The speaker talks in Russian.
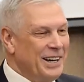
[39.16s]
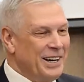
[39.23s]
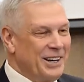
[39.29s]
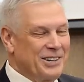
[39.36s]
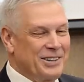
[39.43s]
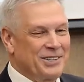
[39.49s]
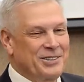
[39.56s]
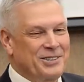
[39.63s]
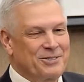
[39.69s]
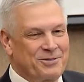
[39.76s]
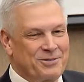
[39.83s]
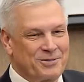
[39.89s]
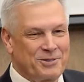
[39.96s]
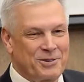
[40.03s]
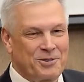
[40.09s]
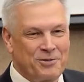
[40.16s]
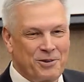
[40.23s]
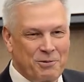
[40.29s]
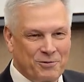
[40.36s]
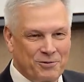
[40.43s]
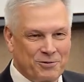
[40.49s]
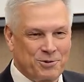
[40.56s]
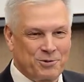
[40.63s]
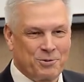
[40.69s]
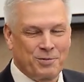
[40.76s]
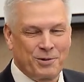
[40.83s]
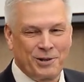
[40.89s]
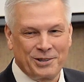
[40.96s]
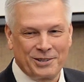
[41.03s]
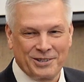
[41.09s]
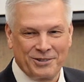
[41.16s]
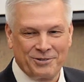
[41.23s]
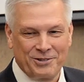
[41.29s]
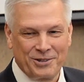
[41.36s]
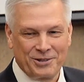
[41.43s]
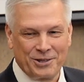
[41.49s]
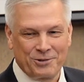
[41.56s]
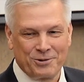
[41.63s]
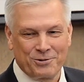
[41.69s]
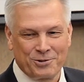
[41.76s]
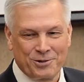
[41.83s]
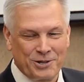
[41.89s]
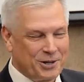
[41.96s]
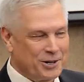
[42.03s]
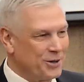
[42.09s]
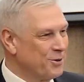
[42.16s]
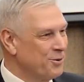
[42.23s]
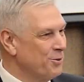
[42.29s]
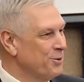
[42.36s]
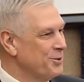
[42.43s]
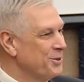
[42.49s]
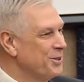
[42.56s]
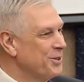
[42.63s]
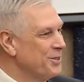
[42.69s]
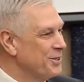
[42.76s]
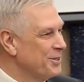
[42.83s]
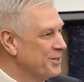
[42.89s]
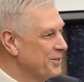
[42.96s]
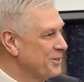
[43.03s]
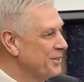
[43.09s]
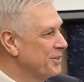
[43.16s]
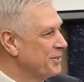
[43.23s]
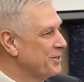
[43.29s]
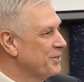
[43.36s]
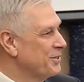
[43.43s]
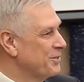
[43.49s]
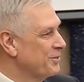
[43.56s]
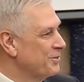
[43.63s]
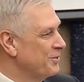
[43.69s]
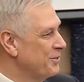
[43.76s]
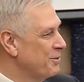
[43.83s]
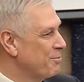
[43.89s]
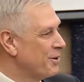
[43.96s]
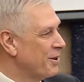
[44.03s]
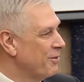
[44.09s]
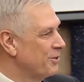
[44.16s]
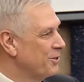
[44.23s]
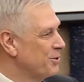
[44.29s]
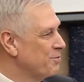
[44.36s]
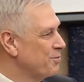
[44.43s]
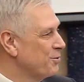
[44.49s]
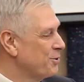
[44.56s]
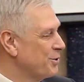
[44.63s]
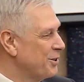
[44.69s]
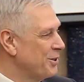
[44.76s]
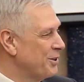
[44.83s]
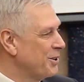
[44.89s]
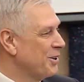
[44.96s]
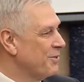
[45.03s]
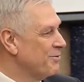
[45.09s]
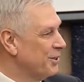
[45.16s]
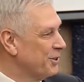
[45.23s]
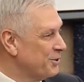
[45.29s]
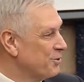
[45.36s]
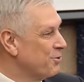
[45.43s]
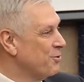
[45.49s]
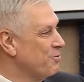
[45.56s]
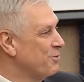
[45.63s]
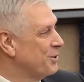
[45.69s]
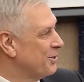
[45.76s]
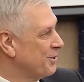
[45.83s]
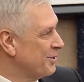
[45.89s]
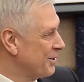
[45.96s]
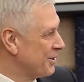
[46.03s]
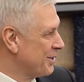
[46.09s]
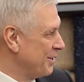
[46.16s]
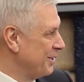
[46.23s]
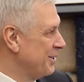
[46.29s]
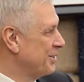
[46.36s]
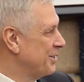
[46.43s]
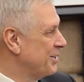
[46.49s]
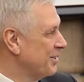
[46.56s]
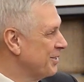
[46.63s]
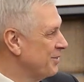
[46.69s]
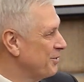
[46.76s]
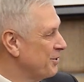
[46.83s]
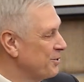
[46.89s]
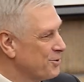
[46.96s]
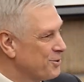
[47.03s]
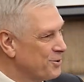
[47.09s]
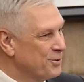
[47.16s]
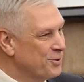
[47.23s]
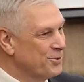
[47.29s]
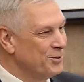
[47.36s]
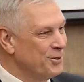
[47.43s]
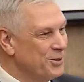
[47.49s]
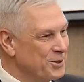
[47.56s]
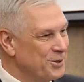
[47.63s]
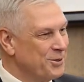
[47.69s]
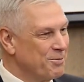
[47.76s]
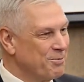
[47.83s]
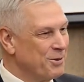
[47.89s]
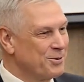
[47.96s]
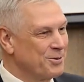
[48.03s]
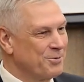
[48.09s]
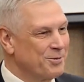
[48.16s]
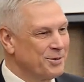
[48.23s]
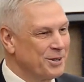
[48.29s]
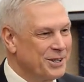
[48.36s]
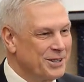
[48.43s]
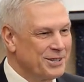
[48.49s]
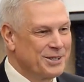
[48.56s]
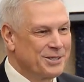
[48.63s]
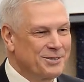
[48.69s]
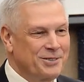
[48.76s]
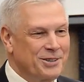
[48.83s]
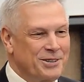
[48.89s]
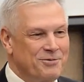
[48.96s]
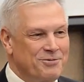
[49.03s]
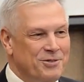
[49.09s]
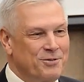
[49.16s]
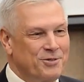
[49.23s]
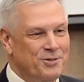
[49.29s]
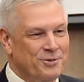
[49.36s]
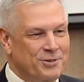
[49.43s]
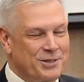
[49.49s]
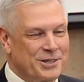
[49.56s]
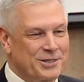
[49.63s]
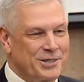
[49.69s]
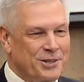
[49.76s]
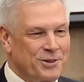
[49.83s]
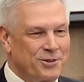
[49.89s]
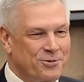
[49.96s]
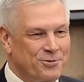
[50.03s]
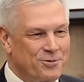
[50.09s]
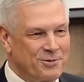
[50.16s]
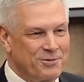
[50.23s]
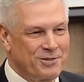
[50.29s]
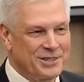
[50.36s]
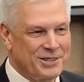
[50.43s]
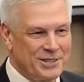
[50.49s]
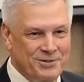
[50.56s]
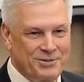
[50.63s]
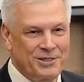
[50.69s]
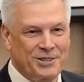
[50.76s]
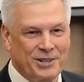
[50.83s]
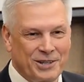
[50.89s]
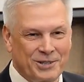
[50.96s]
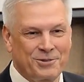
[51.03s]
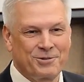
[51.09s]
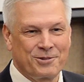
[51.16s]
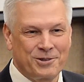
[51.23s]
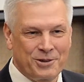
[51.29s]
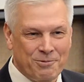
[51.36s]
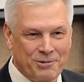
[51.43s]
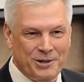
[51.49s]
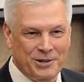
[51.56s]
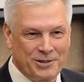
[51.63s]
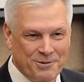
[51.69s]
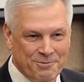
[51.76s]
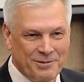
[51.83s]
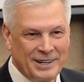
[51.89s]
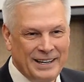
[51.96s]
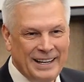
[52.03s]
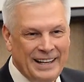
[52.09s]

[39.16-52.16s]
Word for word: а, в свое время выступал, говорил о том, что агрохолдинги – это неправильный путь, критиковал, и документы даже есть, говорил, что личные подсобные хозяйства, они выведут нас на тот уровень развития, который необходимо.